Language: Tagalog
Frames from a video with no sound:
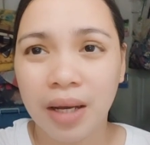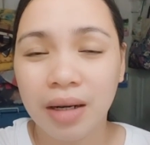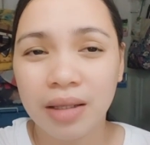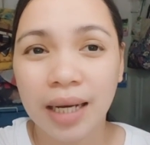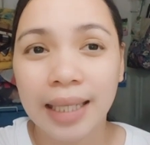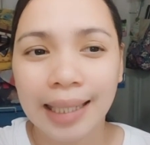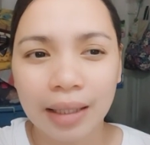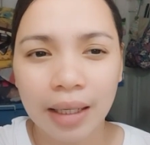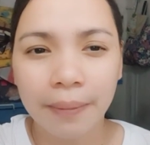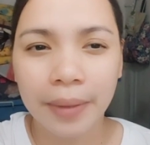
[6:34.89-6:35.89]
Parang sa
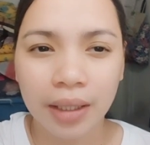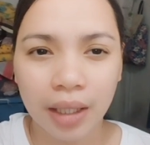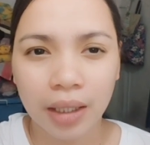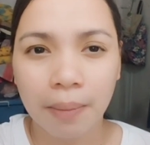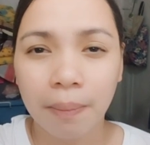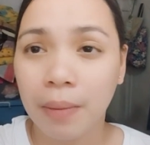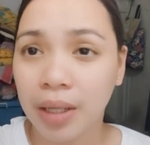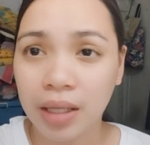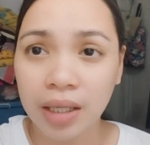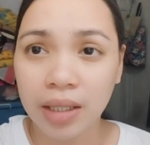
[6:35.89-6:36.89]
katatahimik na rin ng
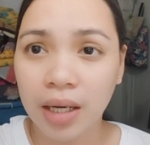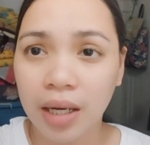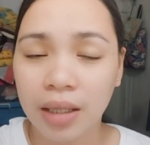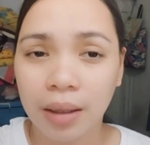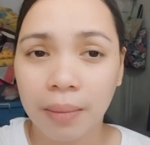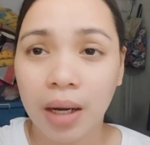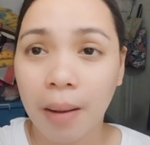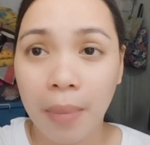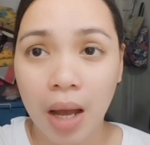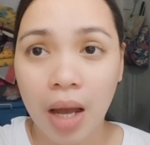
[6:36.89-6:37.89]
pamilya niya, ng
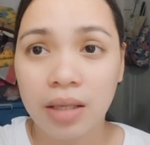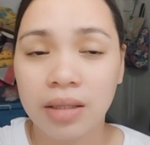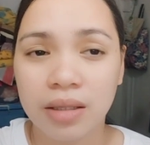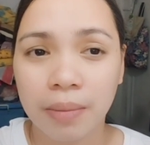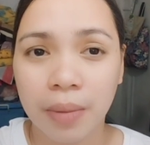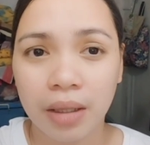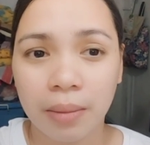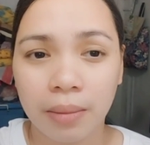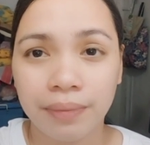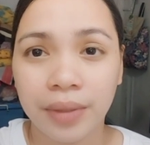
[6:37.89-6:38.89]
mga fans, di ba, ng